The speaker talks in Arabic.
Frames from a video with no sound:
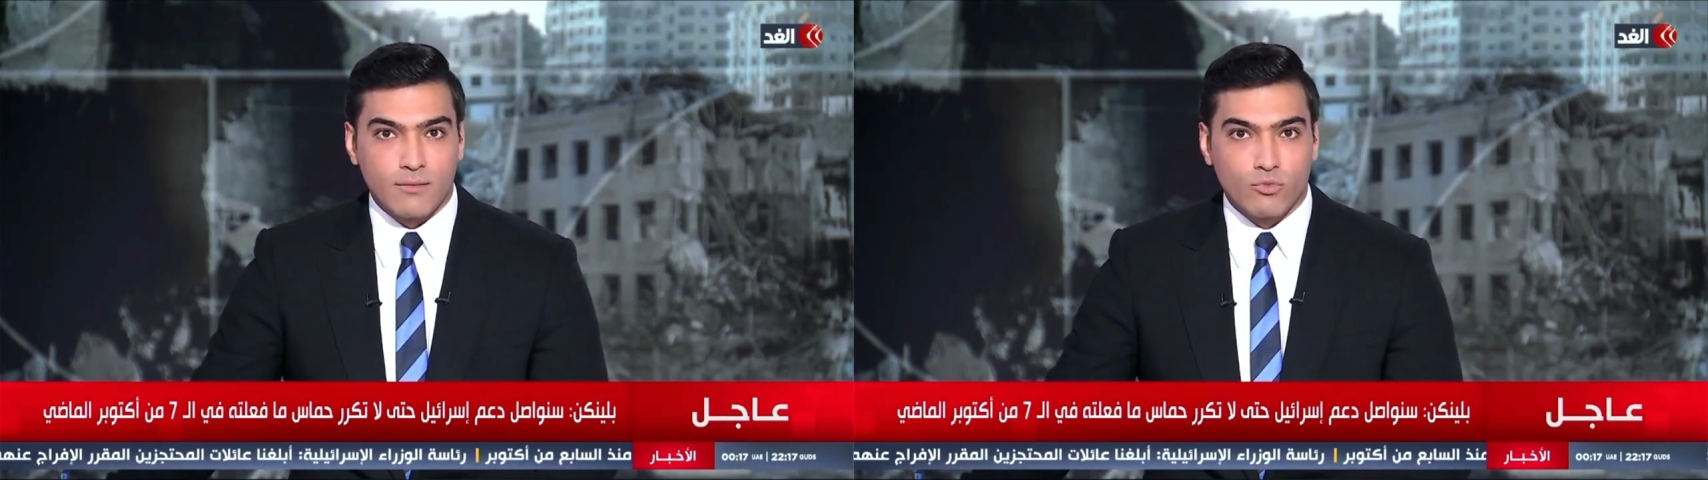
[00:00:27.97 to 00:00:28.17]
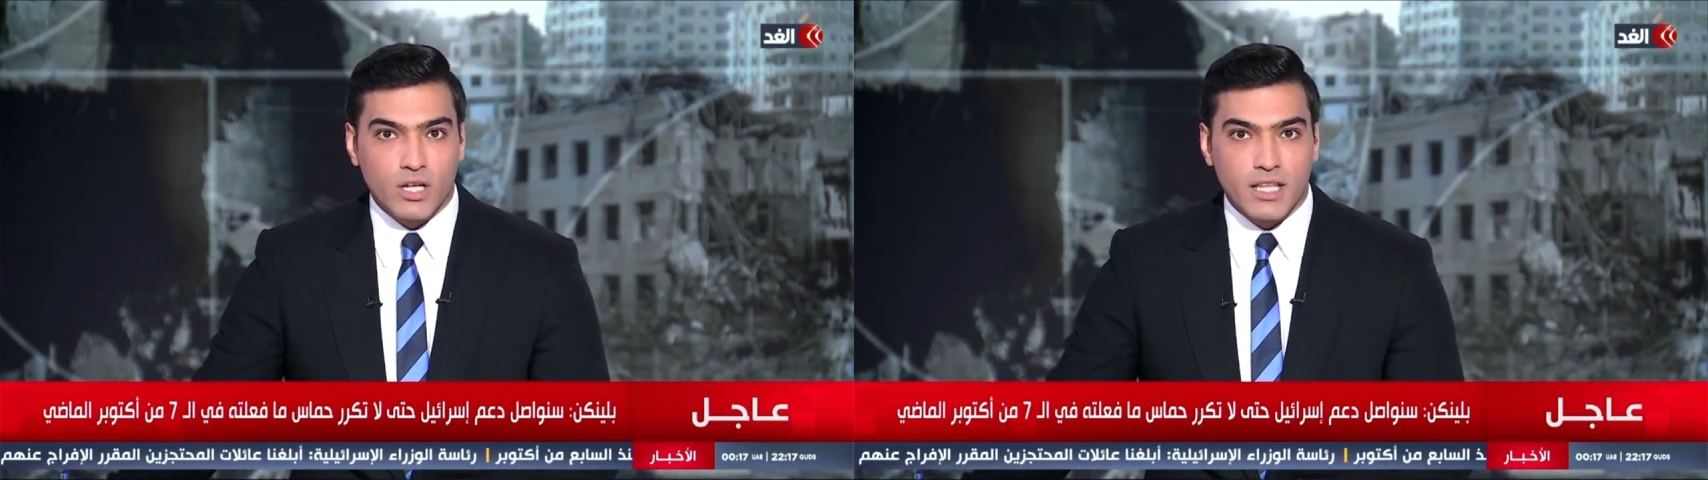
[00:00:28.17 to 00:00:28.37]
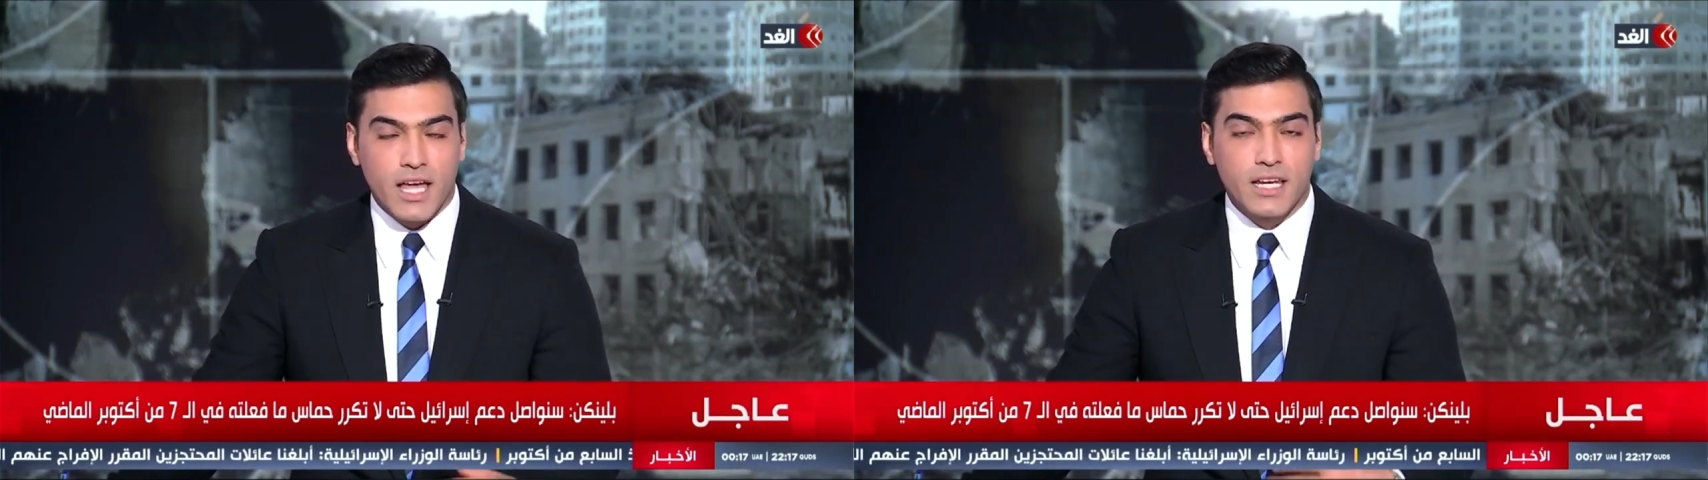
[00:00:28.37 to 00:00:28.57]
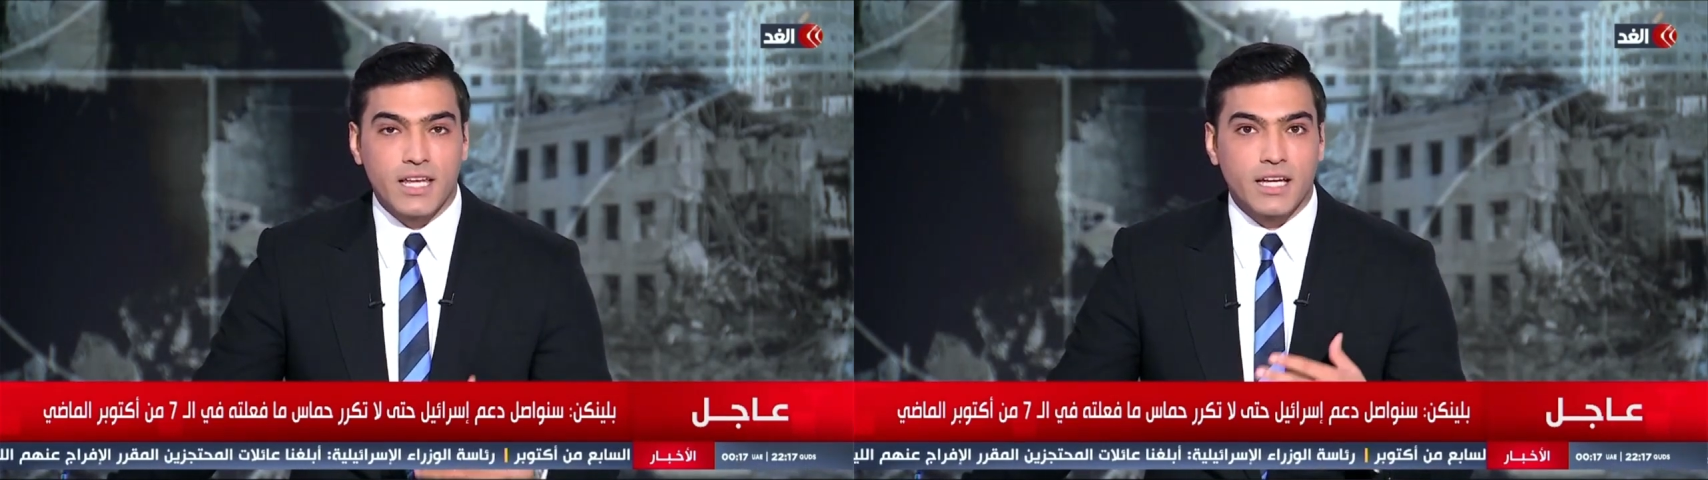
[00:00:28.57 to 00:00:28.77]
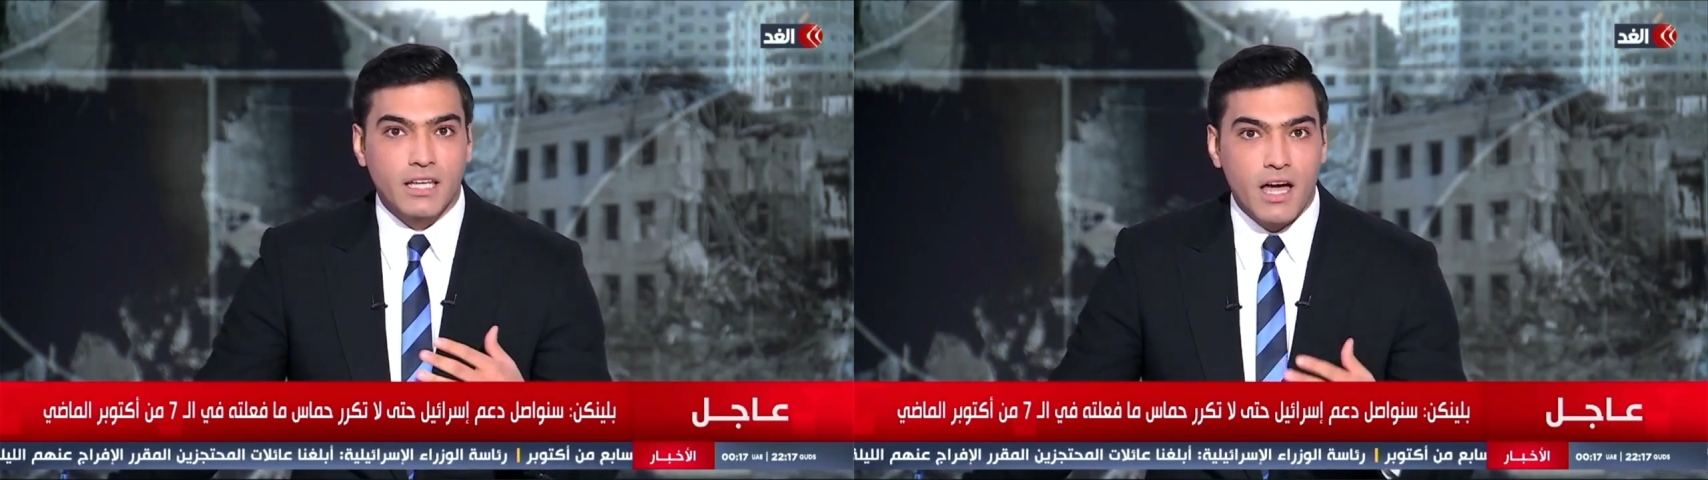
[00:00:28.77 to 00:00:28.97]

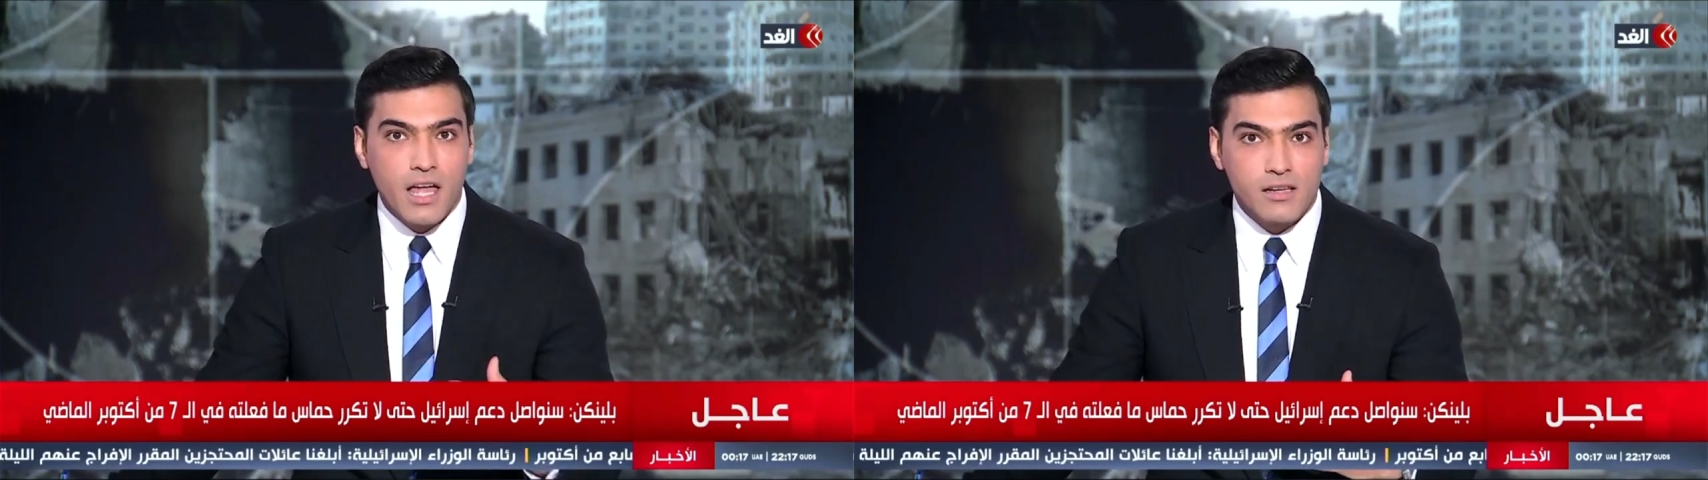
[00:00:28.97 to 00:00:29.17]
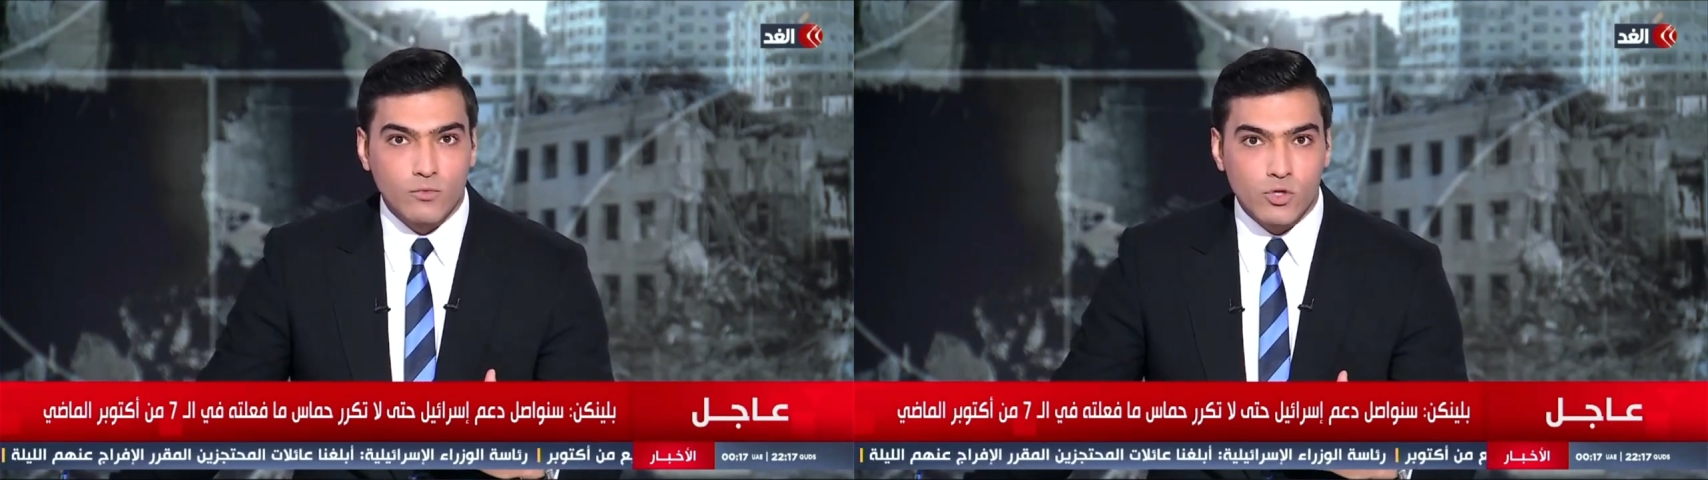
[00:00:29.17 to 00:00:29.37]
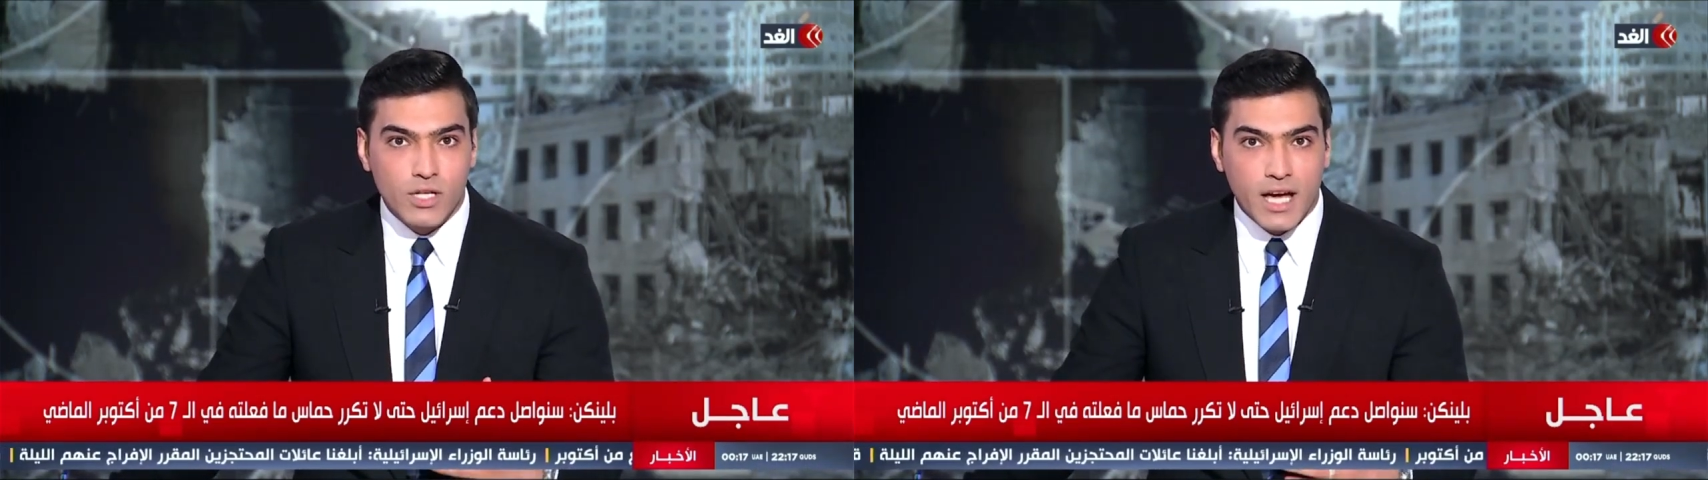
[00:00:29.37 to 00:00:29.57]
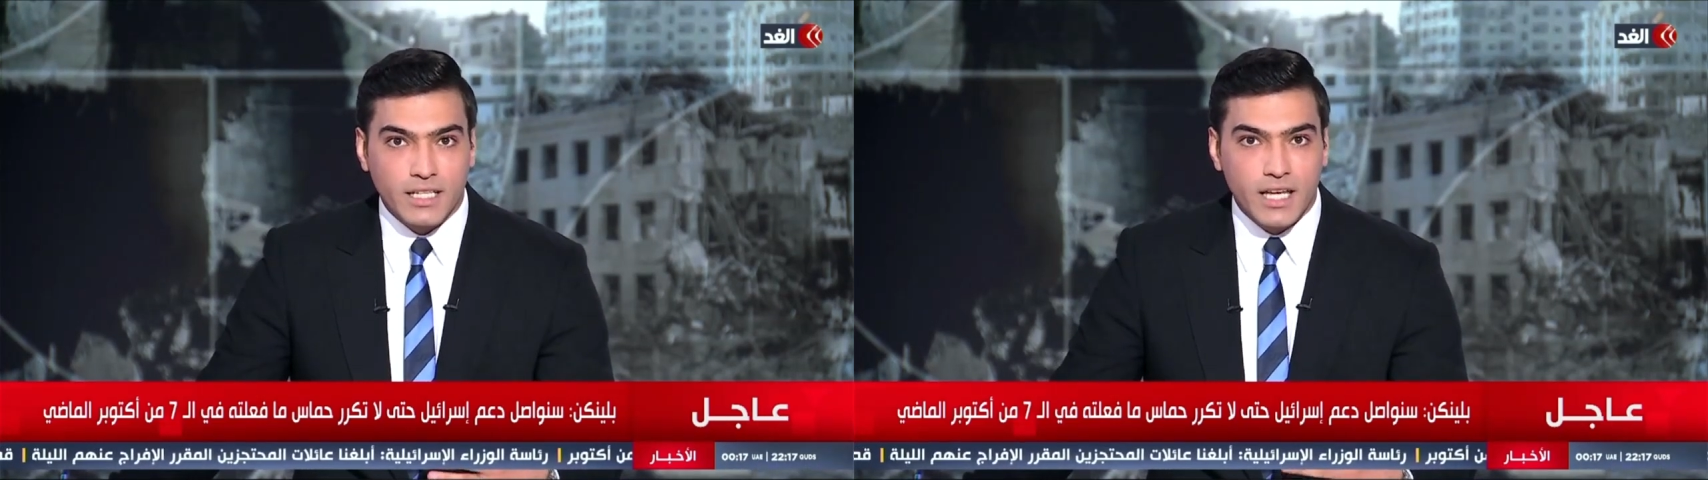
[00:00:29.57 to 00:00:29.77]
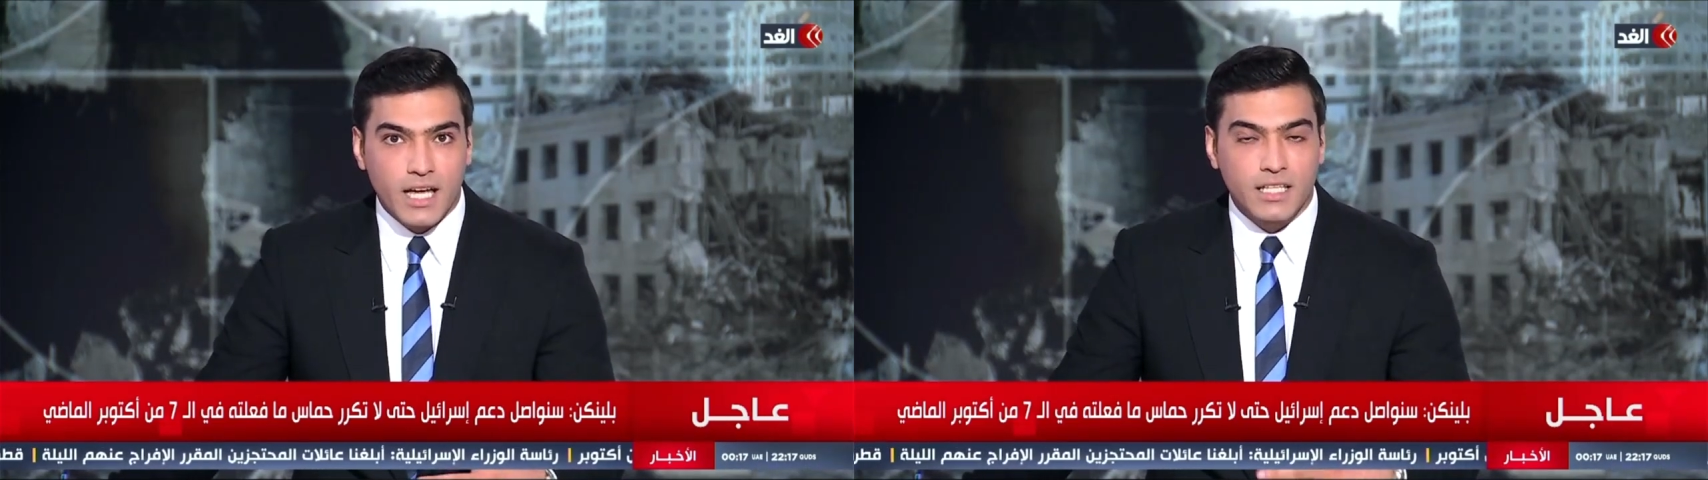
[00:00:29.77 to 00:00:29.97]
المتتالية إدخال
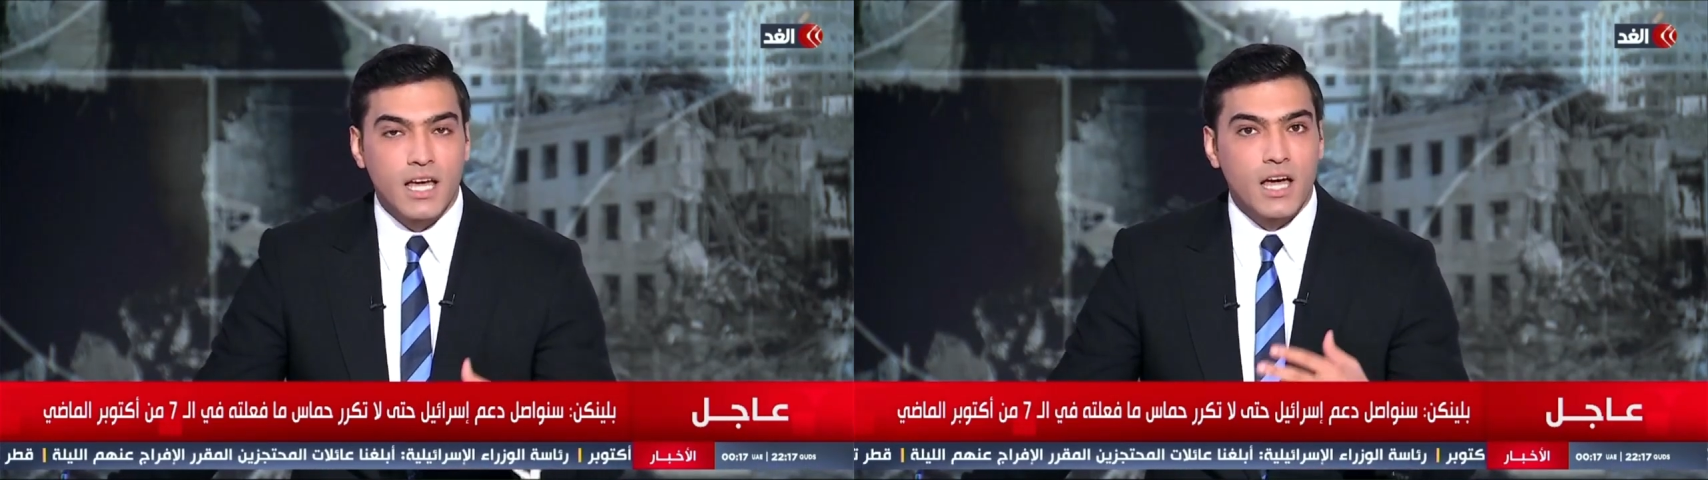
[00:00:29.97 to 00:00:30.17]
المساعدات